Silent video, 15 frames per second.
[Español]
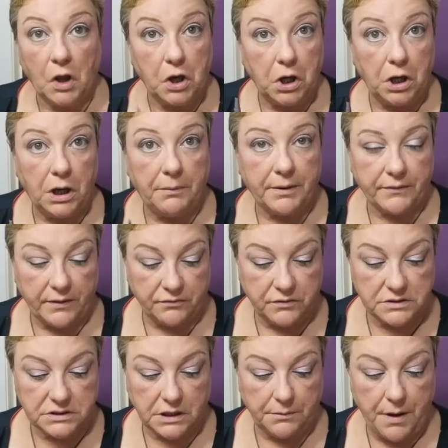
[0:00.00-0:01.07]
y la verdad
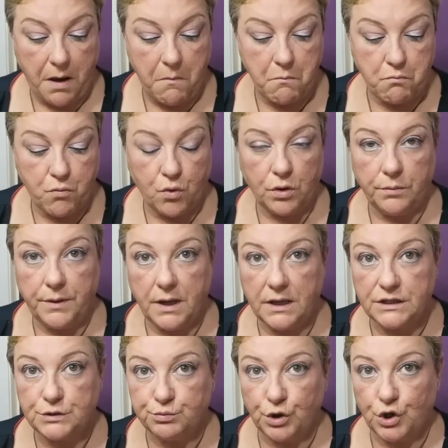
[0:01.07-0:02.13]
es que va muy bien,
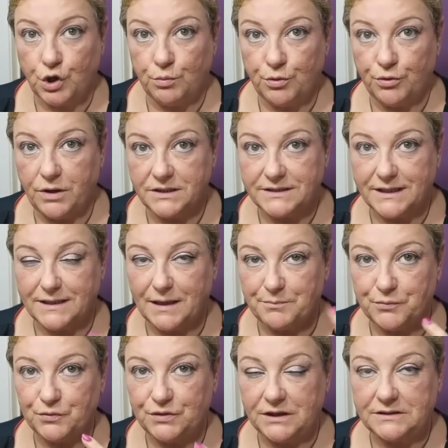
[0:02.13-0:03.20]
es muy cómodo, al ser la
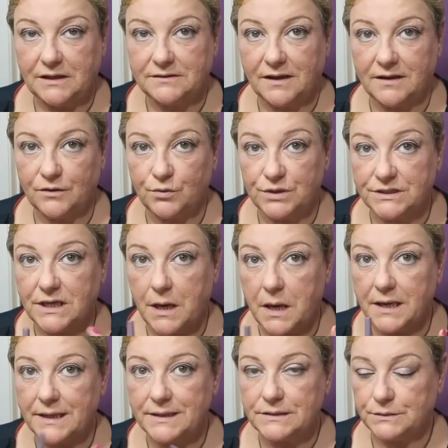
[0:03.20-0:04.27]
puntita tan gruesa
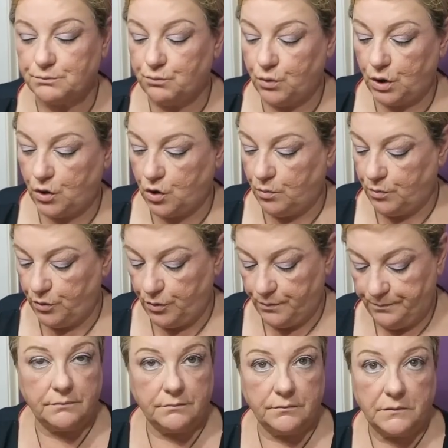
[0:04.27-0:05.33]
es muy cómodo
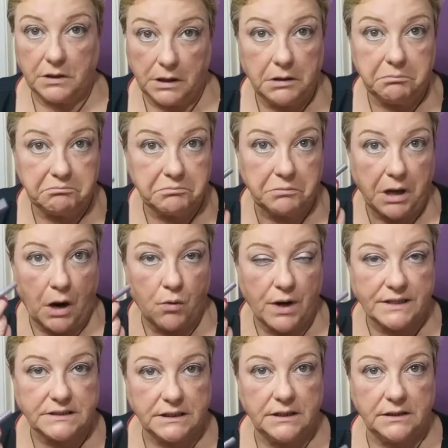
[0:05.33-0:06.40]
y aún
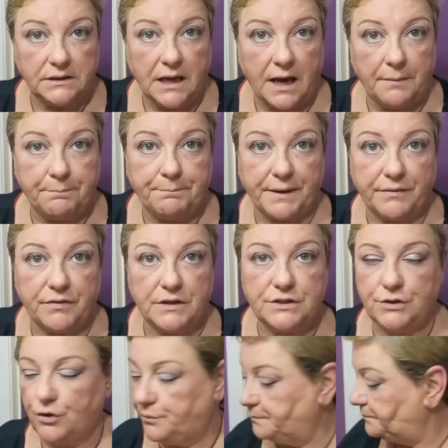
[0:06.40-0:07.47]
así da
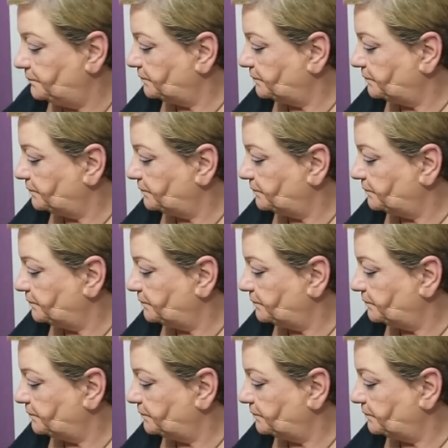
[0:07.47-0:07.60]
precisión.